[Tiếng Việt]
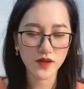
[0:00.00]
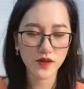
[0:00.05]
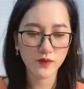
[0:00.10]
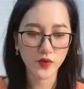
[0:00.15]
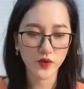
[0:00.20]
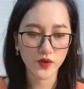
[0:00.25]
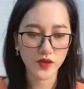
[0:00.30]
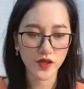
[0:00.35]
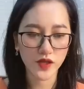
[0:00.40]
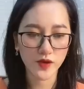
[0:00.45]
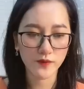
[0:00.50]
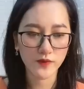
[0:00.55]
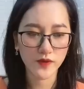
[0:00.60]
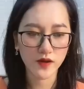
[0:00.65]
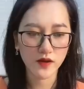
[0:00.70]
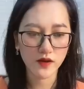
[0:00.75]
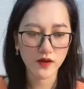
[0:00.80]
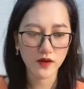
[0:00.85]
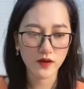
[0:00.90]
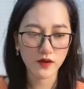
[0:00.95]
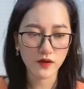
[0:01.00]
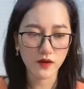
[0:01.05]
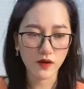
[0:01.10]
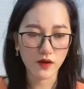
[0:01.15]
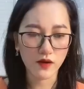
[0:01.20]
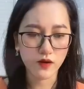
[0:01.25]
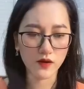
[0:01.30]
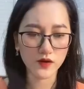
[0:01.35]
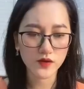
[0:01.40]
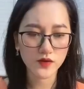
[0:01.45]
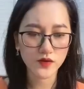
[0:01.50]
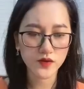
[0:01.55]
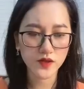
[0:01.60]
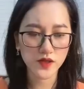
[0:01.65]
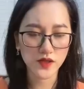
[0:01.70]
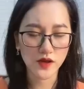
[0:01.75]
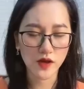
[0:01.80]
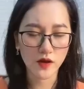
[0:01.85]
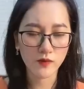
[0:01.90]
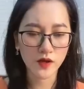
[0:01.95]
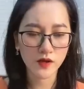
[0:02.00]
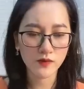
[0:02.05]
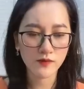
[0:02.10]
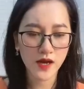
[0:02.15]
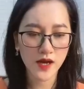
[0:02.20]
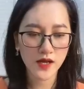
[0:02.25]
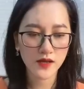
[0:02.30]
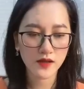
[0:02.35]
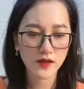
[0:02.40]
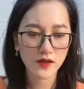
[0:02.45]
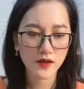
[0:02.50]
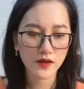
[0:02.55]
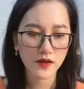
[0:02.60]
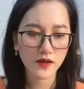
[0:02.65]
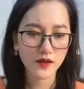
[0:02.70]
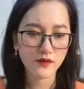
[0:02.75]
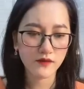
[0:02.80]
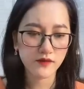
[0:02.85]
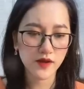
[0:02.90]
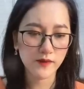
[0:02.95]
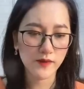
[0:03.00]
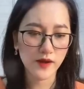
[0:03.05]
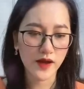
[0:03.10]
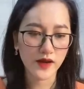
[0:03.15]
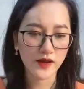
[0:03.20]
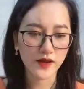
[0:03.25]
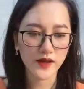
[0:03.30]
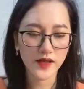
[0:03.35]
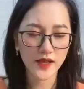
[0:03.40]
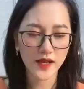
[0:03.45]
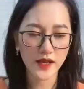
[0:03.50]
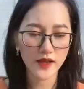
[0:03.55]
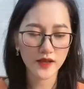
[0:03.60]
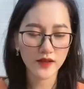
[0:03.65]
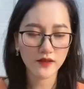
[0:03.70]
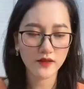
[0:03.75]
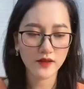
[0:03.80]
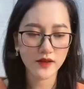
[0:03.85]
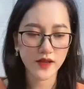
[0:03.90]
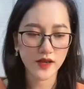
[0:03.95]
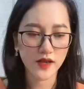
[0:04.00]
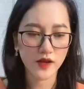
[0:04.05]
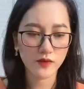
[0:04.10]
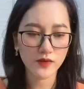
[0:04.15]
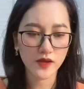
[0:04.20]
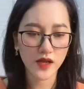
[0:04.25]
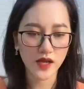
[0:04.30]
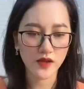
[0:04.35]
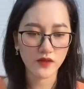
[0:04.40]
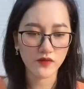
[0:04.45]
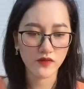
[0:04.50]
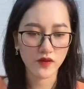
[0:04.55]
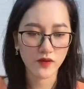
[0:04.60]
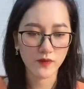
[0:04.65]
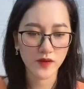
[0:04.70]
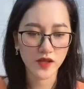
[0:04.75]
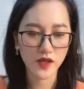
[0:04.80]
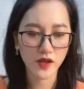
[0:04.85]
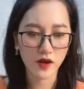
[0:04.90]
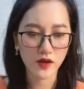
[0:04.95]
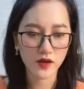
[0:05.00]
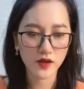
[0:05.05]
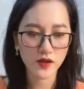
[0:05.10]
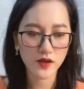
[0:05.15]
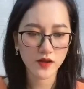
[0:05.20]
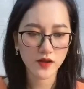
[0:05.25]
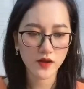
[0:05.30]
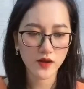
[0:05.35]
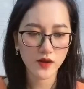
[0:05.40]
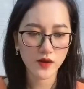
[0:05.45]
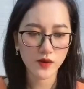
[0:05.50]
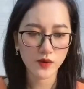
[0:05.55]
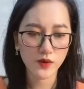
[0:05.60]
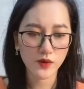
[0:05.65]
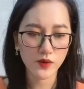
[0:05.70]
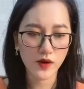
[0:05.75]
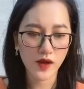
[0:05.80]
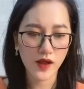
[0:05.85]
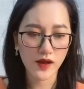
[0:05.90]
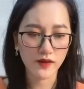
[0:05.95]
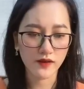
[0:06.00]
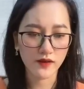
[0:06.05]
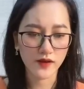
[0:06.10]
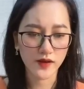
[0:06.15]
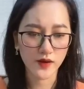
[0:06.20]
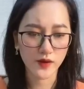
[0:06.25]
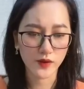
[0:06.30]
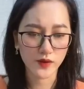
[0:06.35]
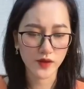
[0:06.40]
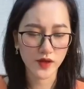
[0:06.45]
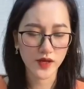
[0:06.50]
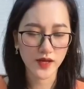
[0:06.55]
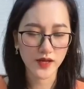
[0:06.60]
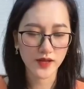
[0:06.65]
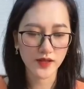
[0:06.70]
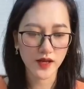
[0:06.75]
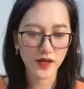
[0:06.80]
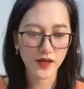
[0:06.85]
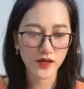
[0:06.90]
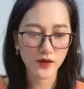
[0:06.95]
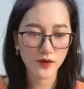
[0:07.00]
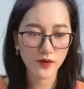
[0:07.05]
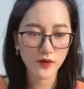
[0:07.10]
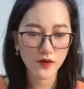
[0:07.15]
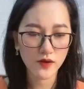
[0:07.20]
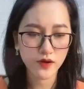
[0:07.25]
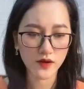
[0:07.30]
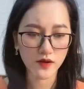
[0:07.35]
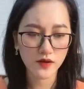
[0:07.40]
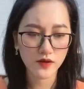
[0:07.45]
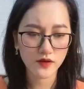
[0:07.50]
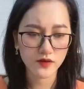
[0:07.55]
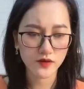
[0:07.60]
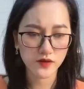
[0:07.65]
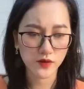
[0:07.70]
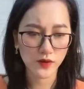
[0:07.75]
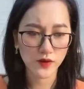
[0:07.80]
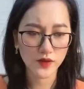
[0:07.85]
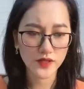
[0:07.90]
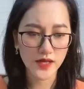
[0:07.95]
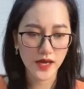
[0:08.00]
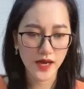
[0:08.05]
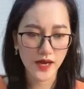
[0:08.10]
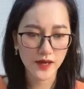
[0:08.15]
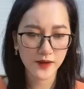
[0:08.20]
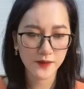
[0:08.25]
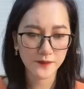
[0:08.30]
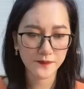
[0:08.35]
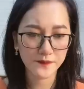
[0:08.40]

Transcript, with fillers: đi một nhịp Có chút gì đó mất mát Vậy mà khi nãy người đàn ông này vừa mới nói Cô là người đầu tiên anh ta yêu Dối trá